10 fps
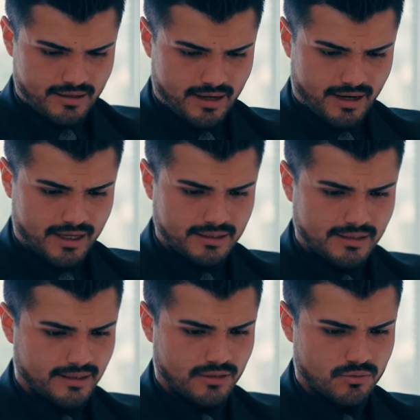¿La carta
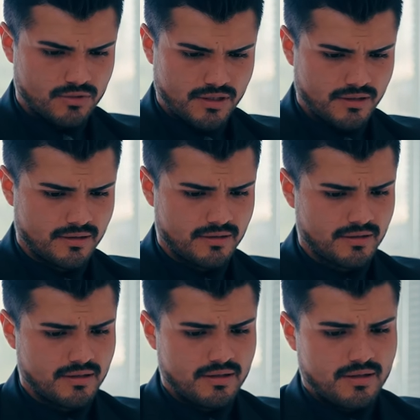de renuncia?
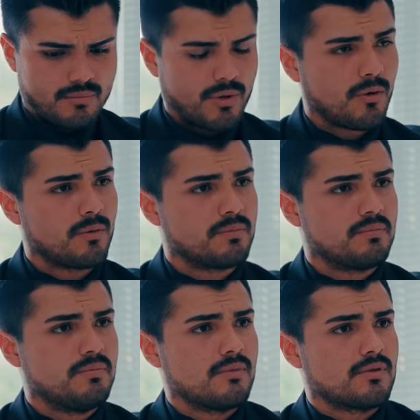Pero,
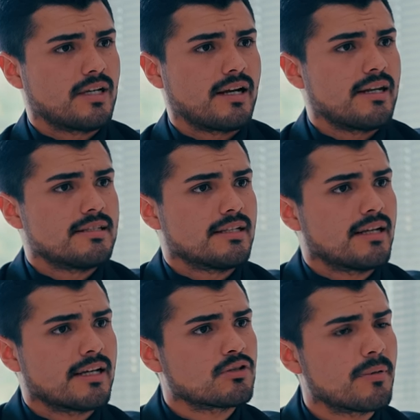o sea que ni
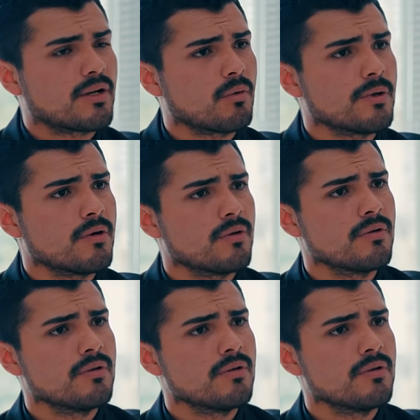siquiera quiso hablar conmigo.